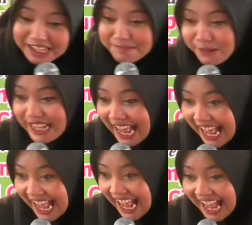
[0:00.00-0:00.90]
ya bu ya
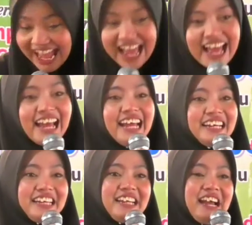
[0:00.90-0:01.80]

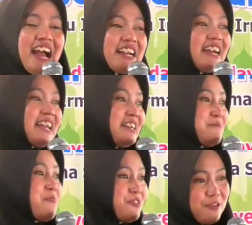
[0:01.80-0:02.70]
yang anaknya di
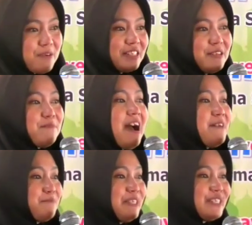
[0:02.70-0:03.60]
pondok pasti
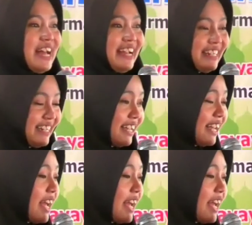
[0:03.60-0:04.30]
paham pisan